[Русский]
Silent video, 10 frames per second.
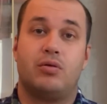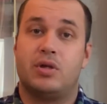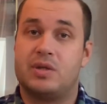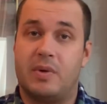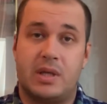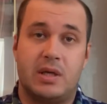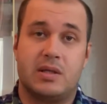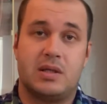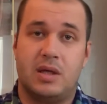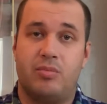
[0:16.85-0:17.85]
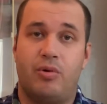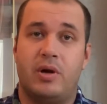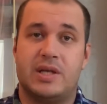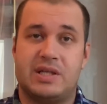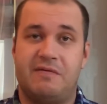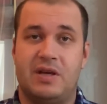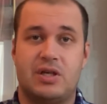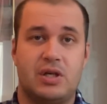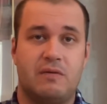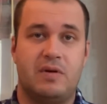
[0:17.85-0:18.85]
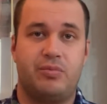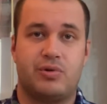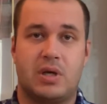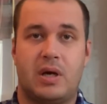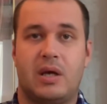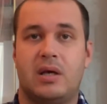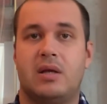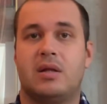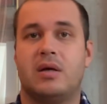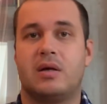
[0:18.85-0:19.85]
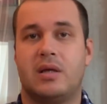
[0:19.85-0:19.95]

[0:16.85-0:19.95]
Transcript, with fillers: кто-то смотрел с ней более свежие выпуски какие-то,